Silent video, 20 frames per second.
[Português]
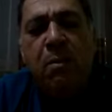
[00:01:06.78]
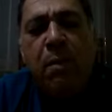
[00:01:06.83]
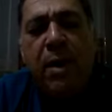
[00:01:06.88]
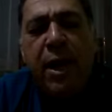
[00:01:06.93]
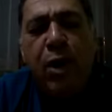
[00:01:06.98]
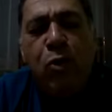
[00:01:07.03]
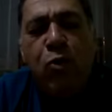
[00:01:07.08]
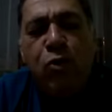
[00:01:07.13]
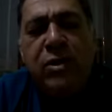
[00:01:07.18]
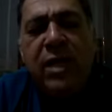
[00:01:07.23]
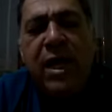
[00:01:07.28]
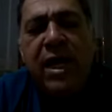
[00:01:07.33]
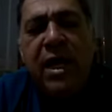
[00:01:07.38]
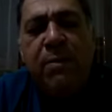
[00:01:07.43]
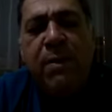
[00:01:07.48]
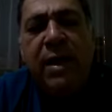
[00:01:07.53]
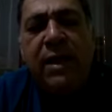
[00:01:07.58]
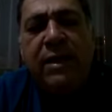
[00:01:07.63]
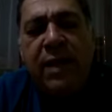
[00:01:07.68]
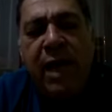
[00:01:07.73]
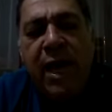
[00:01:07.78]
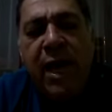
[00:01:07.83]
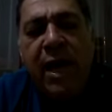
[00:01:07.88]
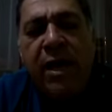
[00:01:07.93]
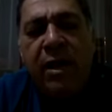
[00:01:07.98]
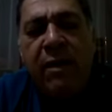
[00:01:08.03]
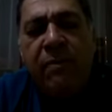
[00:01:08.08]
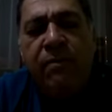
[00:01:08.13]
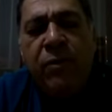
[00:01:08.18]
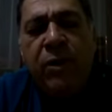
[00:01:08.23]
para nos
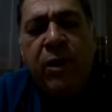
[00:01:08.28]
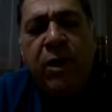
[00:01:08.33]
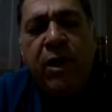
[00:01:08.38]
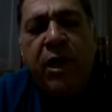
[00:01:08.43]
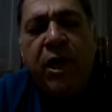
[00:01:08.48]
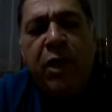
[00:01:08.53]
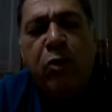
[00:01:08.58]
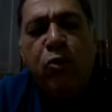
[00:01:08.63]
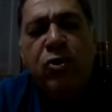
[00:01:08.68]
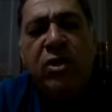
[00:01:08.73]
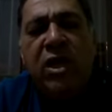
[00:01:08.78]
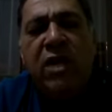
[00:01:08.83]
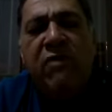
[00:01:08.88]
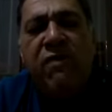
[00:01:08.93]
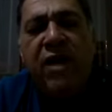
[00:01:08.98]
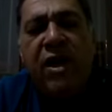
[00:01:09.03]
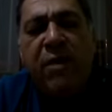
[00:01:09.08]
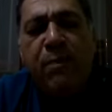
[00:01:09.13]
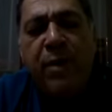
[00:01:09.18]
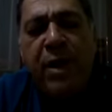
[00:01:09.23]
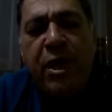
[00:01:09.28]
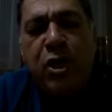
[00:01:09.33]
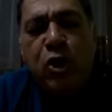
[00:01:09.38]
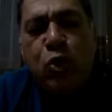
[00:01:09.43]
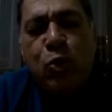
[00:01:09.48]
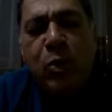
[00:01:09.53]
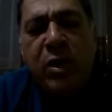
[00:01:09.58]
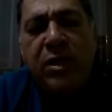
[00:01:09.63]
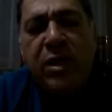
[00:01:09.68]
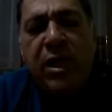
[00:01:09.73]
arrebatar e nos levar para a
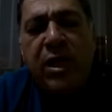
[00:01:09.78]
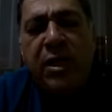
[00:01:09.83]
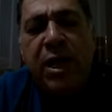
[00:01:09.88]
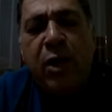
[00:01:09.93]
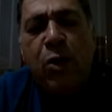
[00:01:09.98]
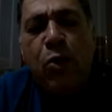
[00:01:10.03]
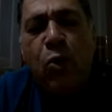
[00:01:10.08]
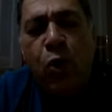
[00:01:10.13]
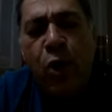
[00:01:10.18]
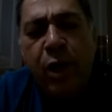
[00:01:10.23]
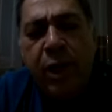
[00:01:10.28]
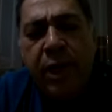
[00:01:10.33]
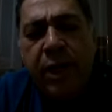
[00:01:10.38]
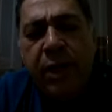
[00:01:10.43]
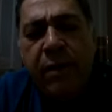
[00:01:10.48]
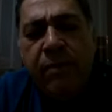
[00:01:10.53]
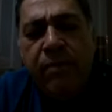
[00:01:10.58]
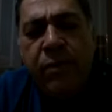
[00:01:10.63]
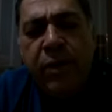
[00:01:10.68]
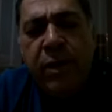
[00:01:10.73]
sua eterna glória.